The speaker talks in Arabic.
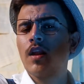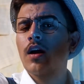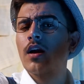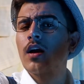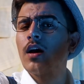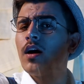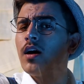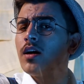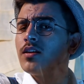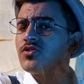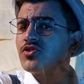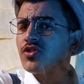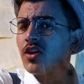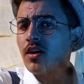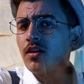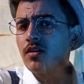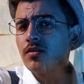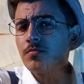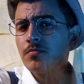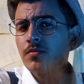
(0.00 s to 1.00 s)
لك هاد
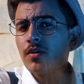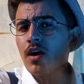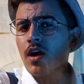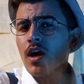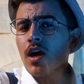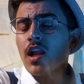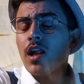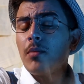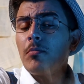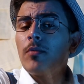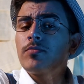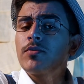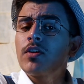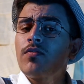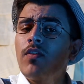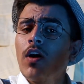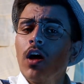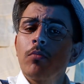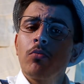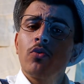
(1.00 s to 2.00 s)
شعب لما
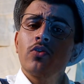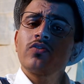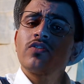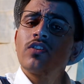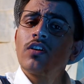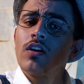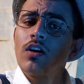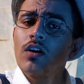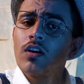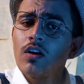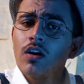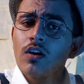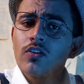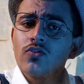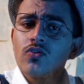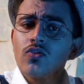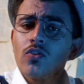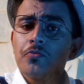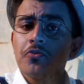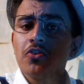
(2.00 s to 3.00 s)
بترفع البوصار عن
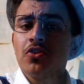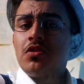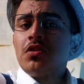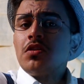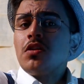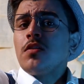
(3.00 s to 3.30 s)
راسه بصير